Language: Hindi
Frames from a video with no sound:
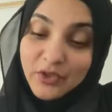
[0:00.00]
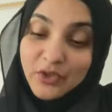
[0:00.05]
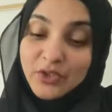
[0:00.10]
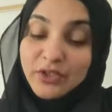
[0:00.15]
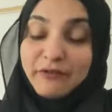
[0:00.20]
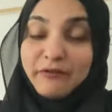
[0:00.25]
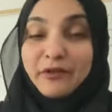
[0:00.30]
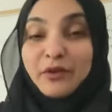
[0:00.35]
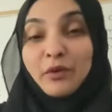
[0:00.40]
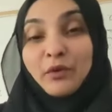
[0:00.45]

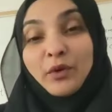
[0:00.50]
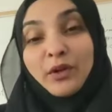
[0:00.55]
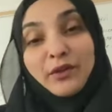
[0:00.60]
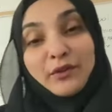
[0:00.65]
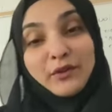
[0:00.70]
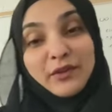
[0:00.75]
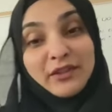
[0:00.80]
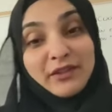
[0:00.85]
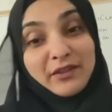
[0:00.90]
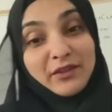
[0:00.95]
शिफ्ट होकर
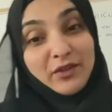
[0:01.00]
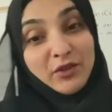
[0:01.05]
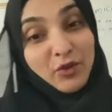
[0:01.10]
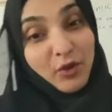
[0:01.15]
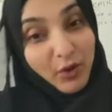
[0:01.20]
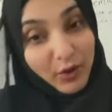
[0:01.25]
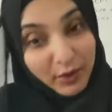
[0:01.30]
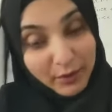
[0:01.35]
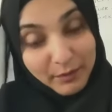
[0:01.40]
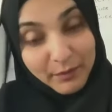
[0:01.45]
उसके
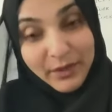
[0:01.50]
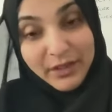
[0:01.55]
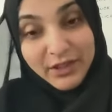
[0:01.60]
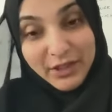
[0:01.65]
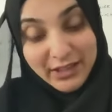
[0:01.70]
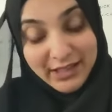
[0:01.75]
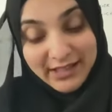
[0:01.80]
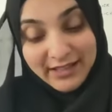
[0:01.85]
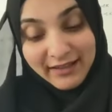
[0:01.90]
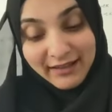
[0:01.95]
शोहर पर
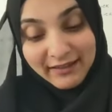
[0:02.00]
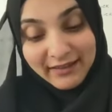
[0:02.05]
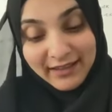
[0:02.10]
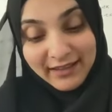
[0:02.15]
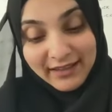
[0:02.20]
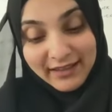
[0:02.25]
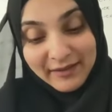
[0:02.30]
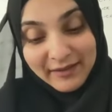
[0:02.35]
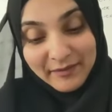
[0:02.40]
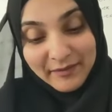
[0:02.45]
चली जाती
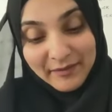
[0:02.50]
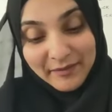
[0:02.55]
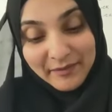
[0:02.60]
है